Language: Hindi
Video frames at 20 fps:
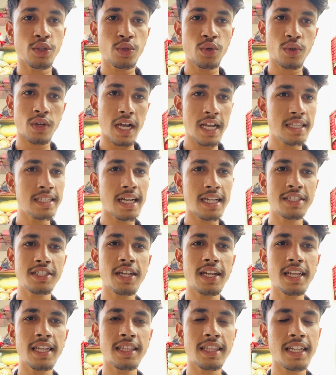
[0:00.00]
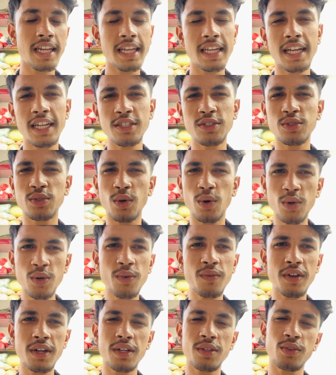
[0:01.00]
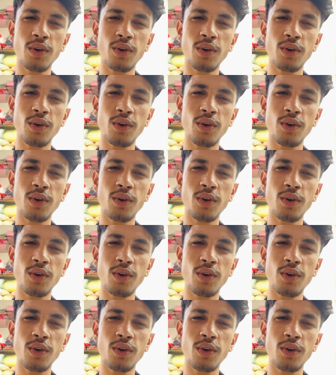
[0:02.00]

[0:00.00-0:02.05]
तो गाइज आज के लिए इतना ही गाइज दोनों